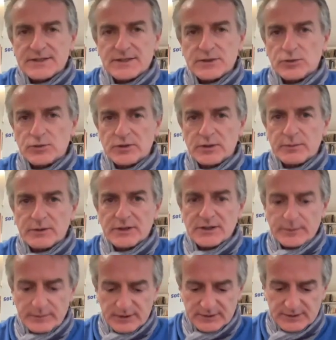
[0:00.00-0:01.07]
sito che
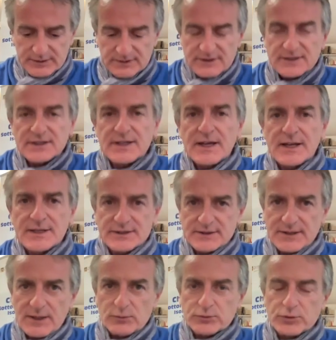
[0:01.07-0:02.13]
immediatamente ti segnala se
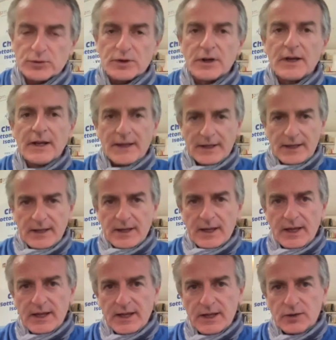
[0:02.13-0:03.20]
l'auto
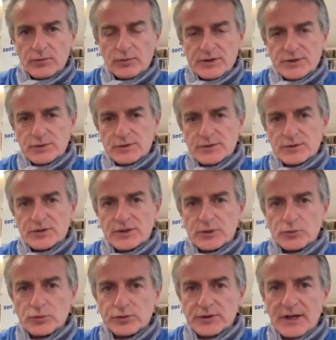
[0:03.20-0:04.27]
è con l'assicurazione
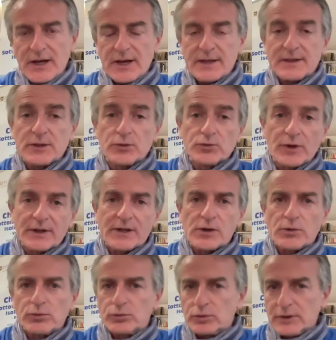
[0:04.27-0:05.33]
scaduta e addirittura anche
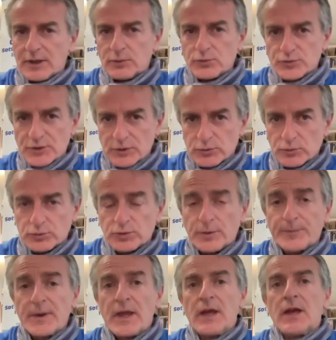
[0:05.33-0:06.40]
col collaudo scaduto.
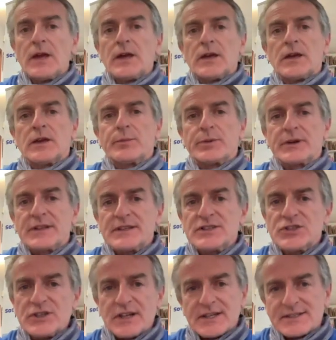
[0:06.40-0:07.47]
E per chi
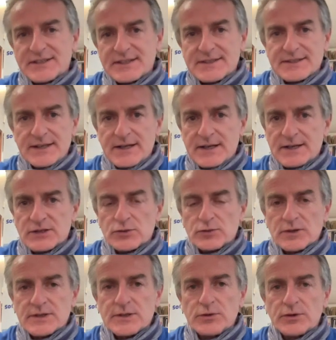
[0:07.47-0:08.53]
gira senza
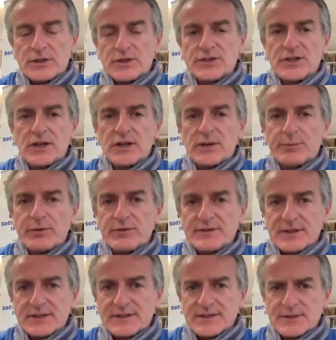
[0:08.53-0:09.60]
assicurazione c'è prevista
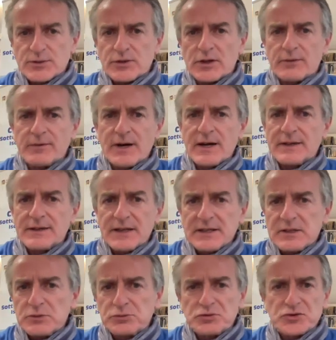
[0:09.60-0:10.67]
una sanzione che va dagli
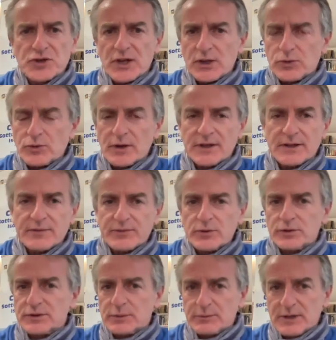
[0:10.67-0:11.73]
800 anche fino a
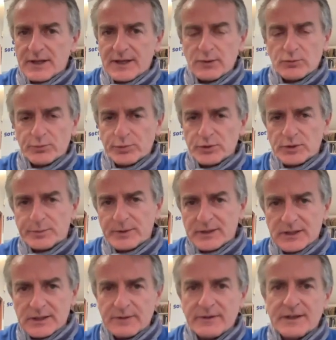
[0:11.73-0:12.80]
3.000 euro, poi dipende
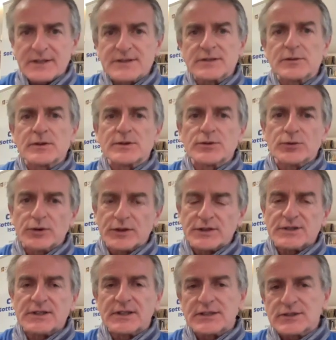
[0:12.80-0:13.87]
da varie situazioni,
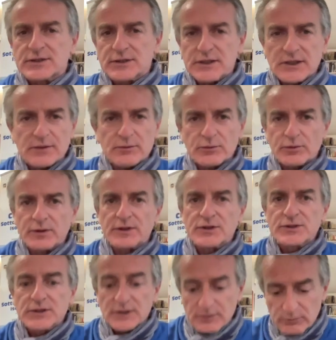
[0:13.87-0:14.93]
se è recidivo o non è
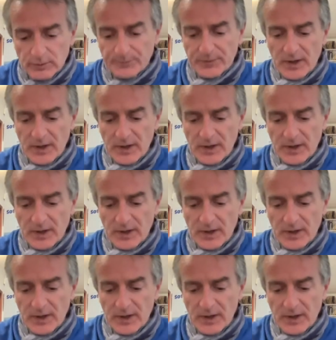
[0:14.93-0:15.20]
recidivo.